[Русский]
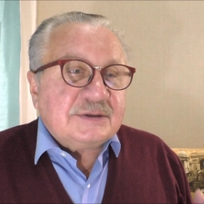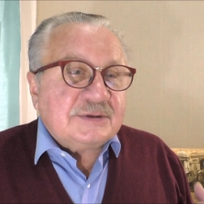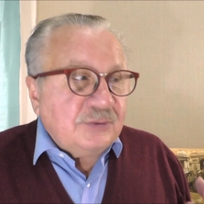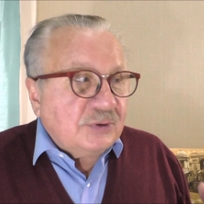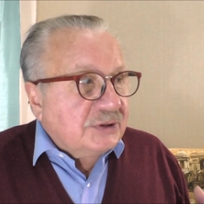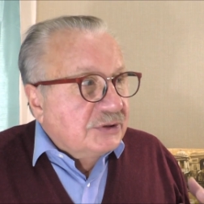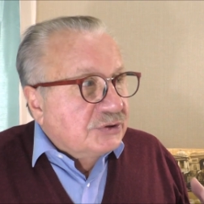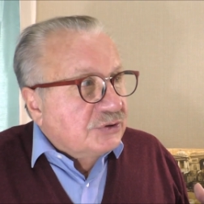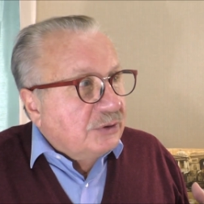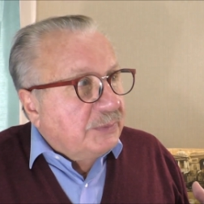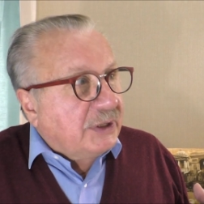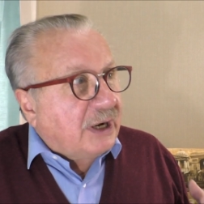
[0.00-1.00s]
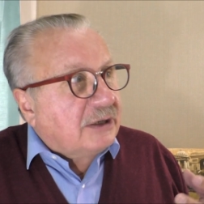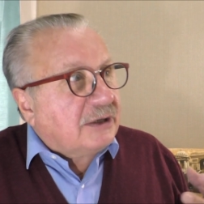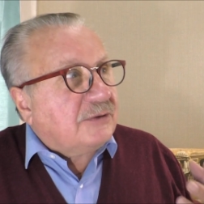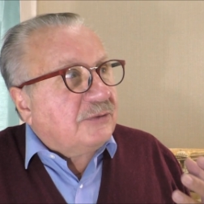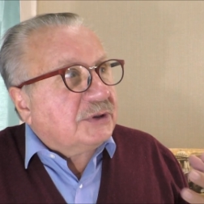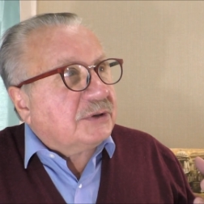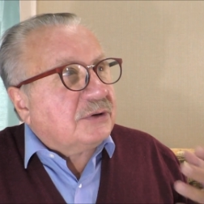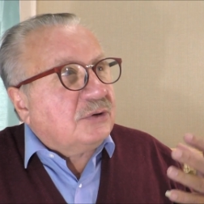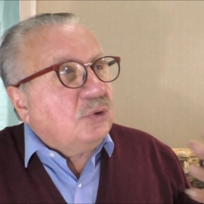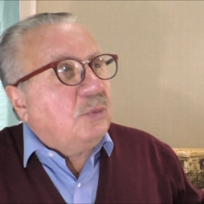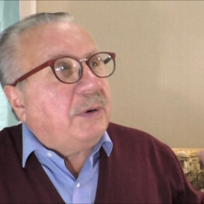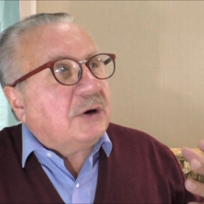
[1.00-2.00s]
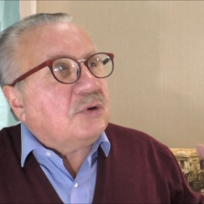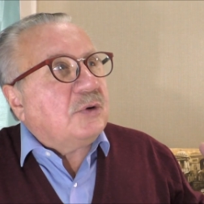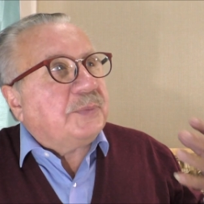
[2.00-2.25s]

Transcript: Ну, чтобы как вот глубоко